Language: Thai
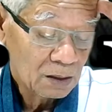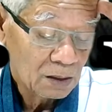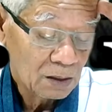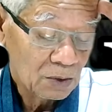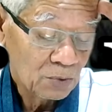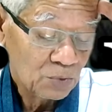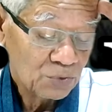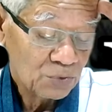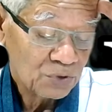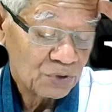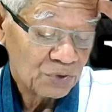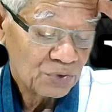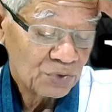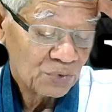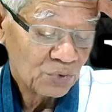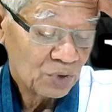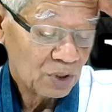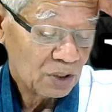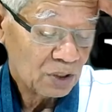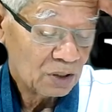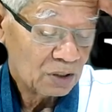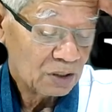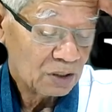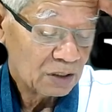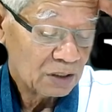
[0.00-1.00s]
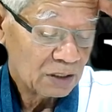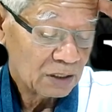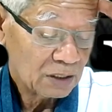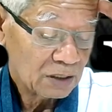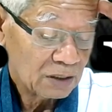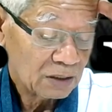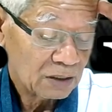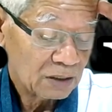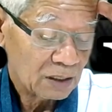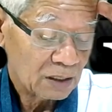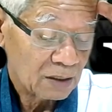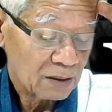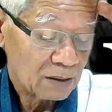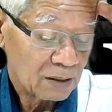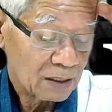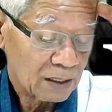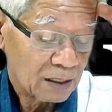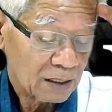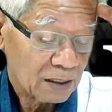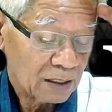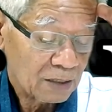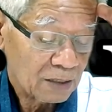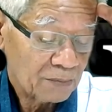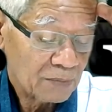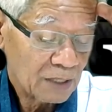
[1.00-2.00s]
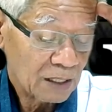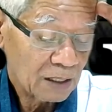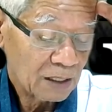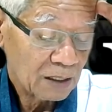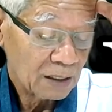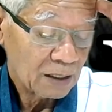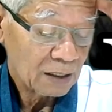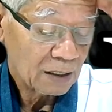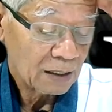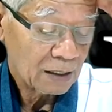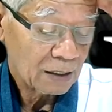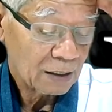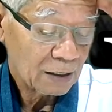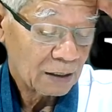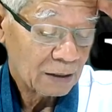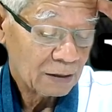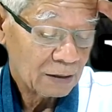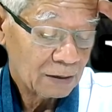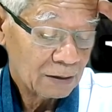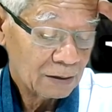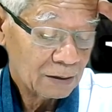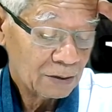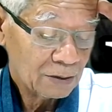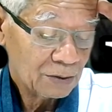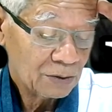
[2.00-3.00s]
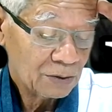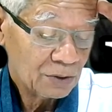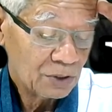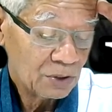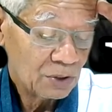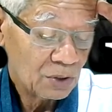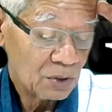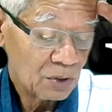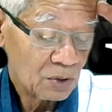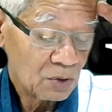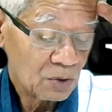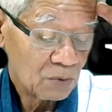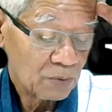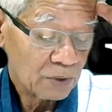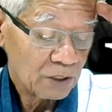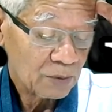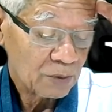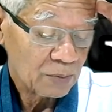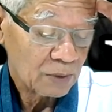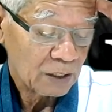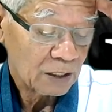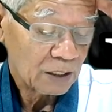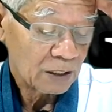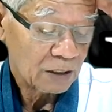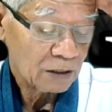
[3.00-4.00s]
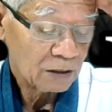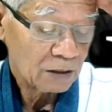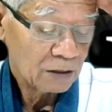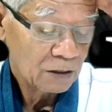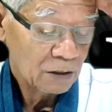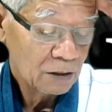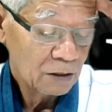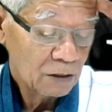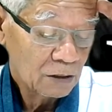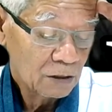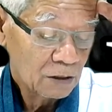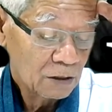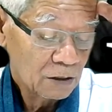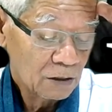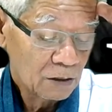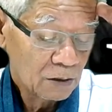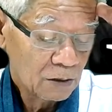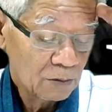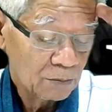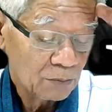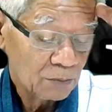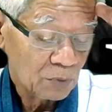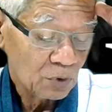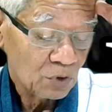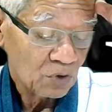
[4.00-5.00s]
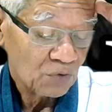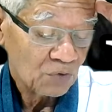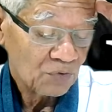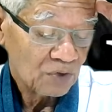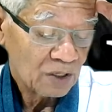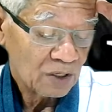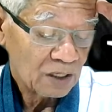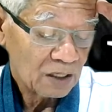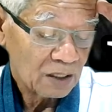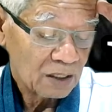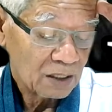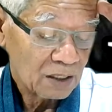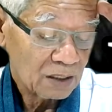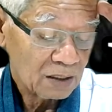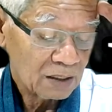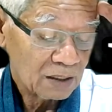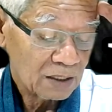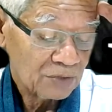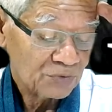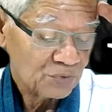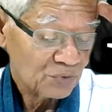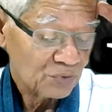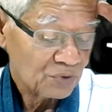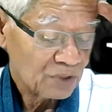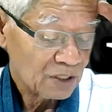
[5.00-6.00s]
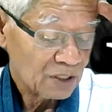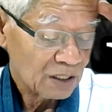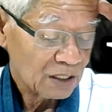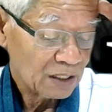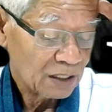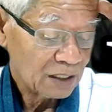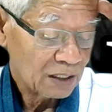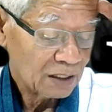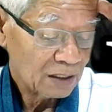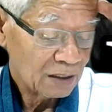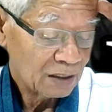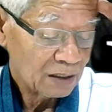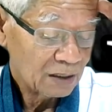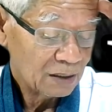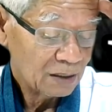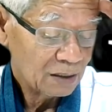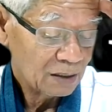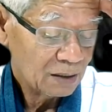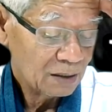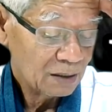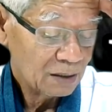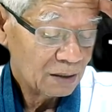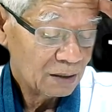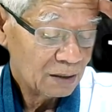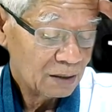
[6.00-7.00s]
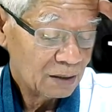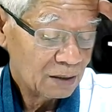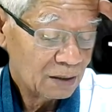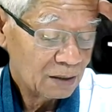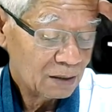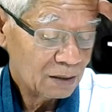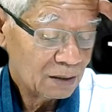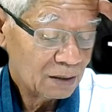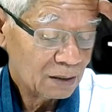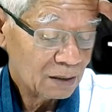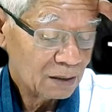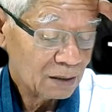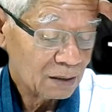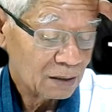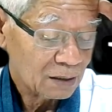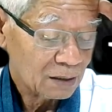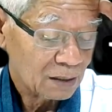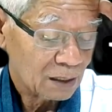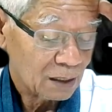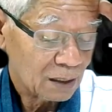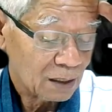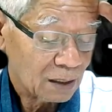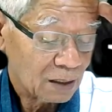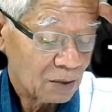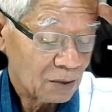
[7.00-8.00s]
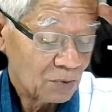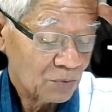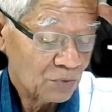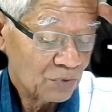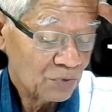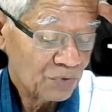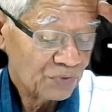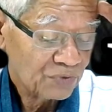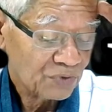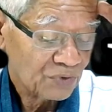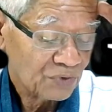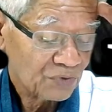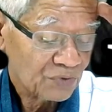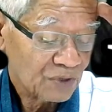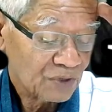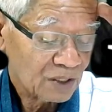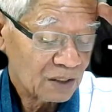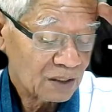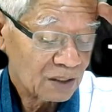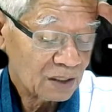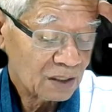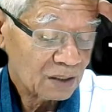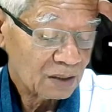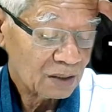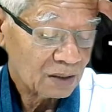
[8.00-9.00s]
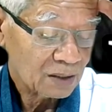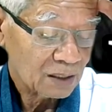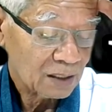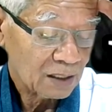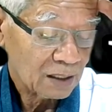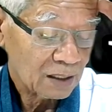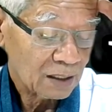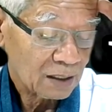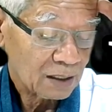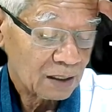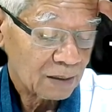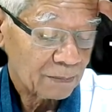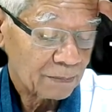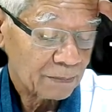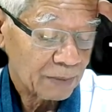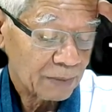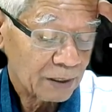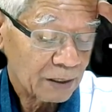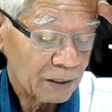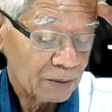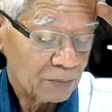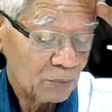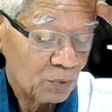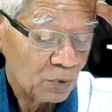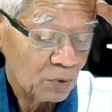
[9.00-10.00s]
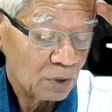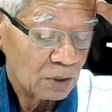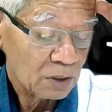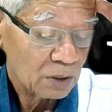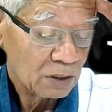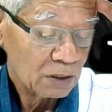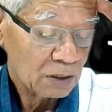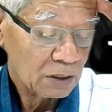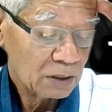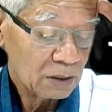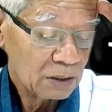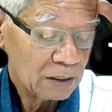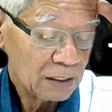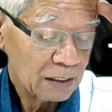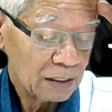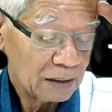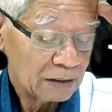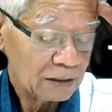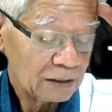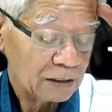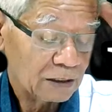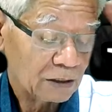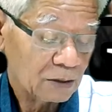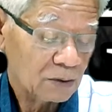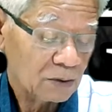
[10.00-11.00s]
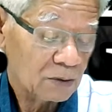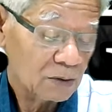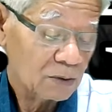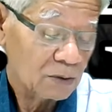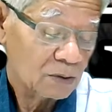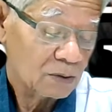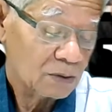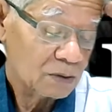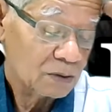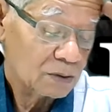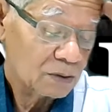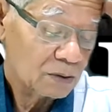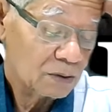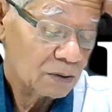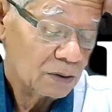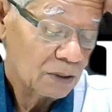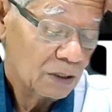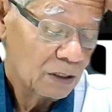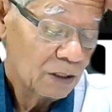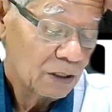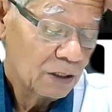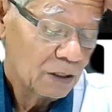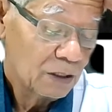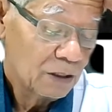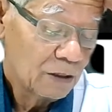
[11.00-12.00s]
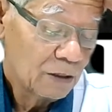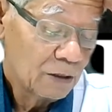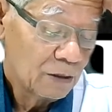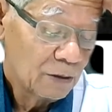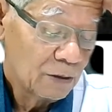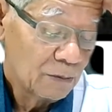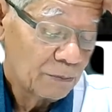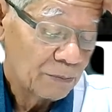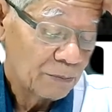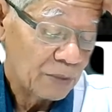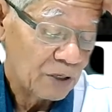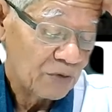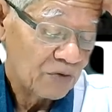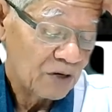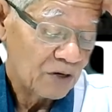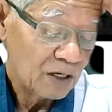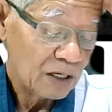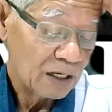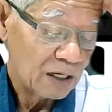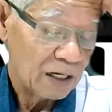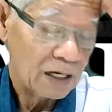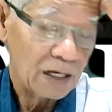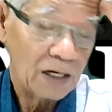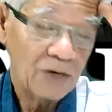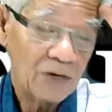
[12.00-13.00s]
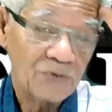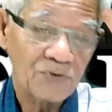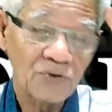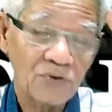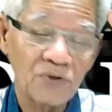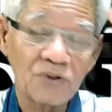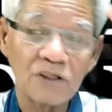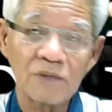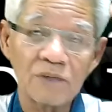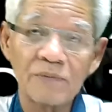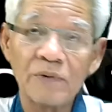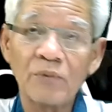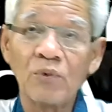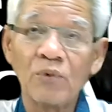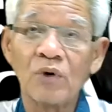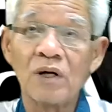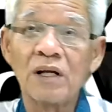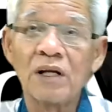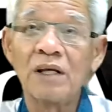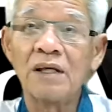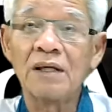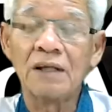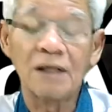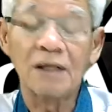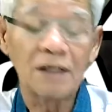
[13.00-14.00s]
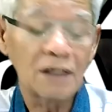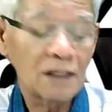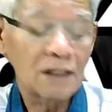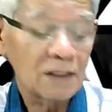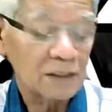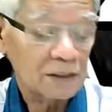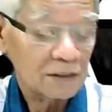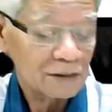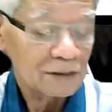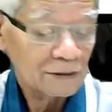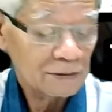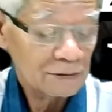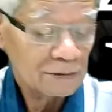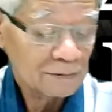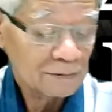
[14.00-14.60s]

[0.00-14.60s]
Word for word: หนูจะช่วยเหลือท่านอย่างไรได้บ้างคะที่โรงพยาบาลบอกว่าระยะสุดท้าย แต่หนูรู้สึกว่าท่านจะได้กลับไปบวชได้อีกอ๋อแปลว่าหายแล้วจึงจะไปบวชได้อีกนั่นแหละ